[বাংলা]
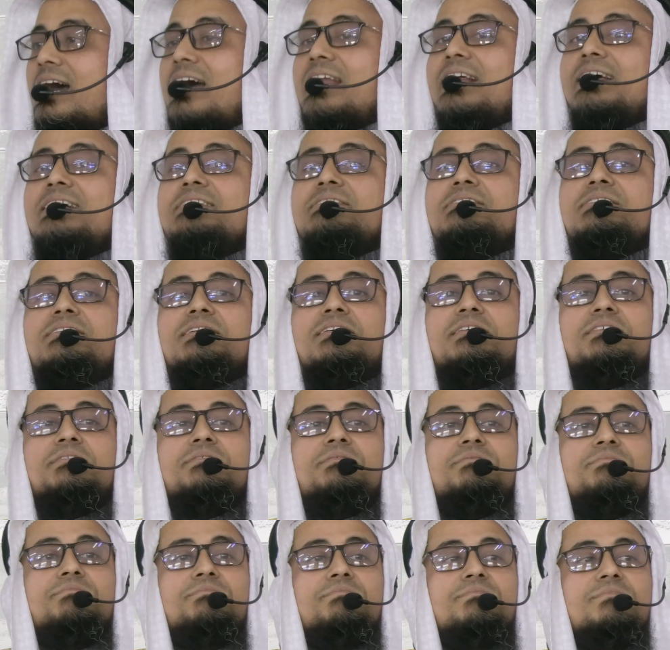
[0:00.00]
কার কাছে
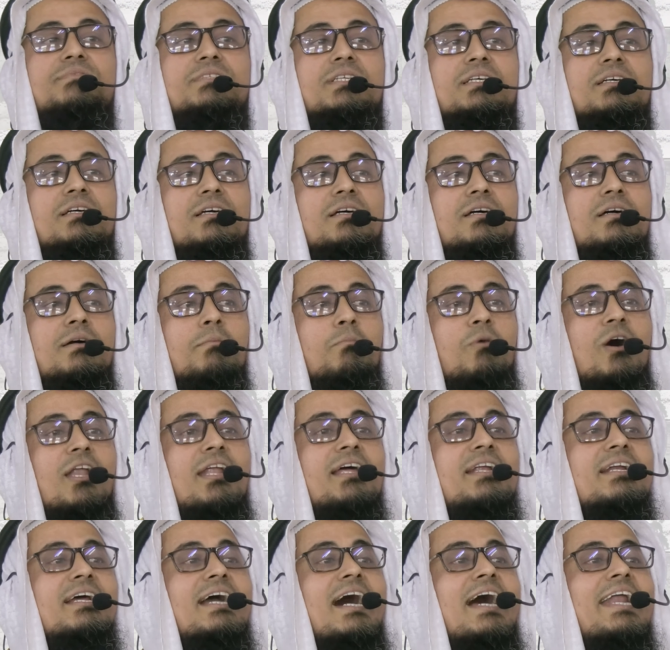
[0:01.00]

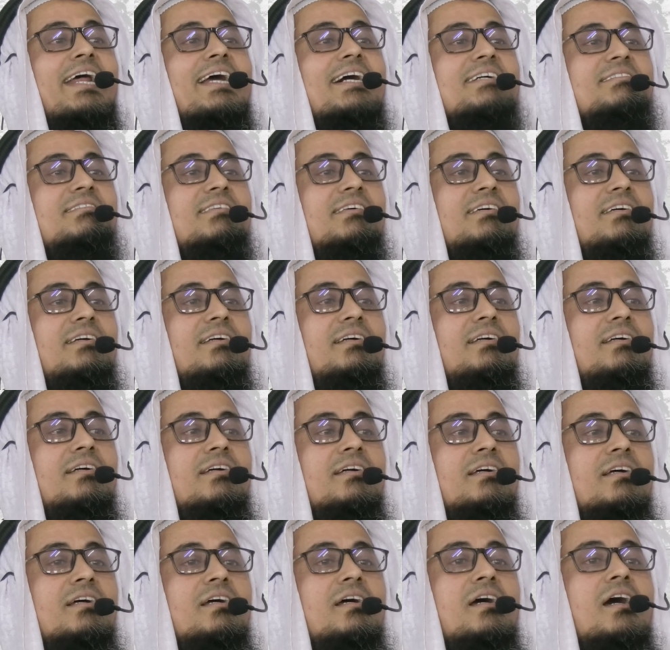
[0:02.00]
বলেন কার কাছে
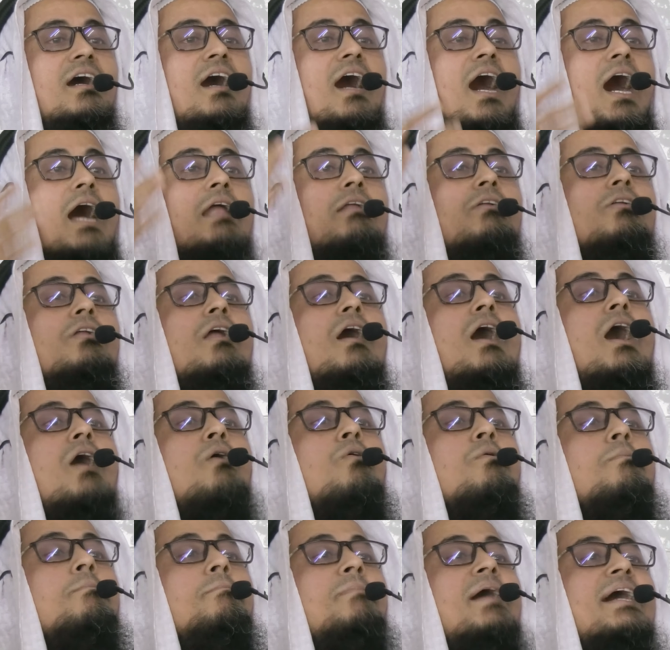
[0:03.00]
আল্লাহ